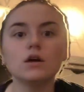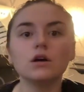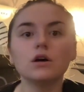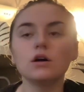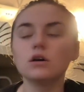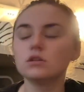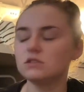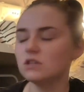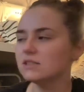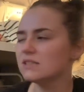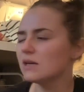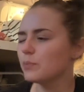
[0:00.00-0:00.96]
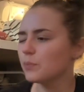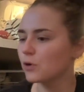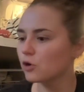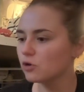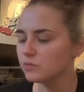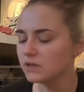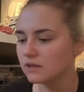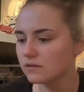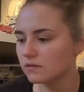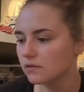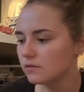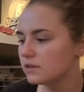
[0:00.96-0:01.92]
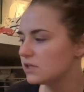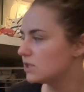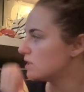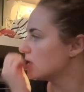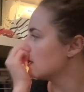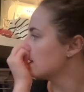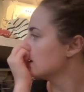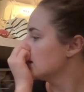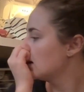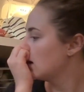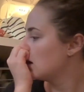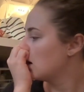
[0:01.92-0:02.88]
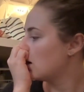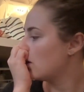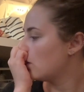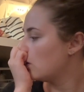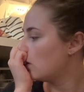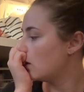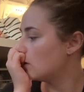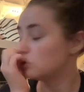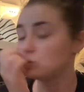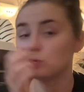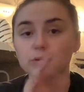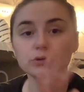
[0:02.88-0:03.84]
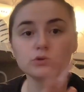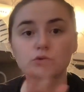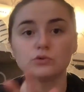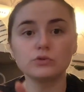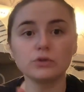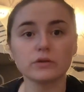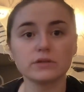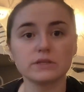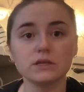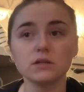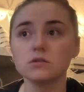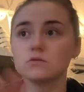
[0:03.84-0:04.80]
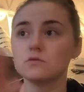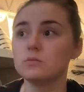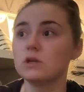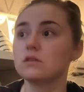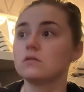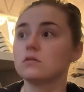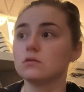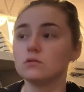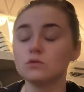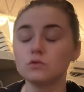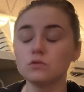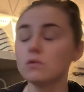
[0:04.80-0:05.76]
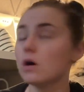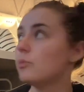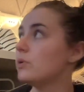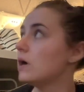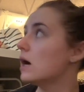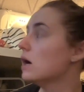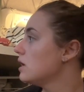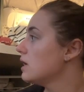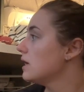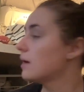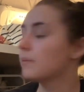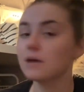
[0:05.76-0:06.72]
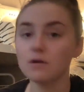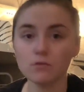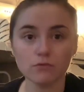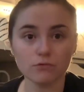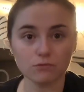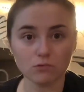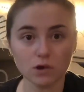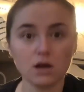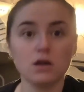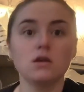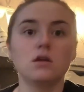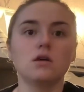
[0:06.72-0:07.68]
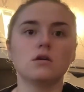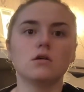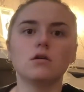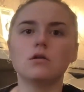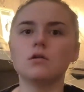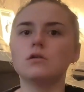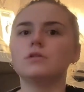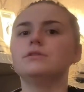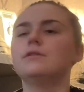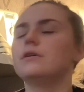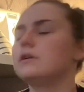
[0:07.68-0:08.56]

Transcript: dans un premier temps, déjà, je pense tout sortir. Je vais mettre tout à plat et après, on voit. Euh, dans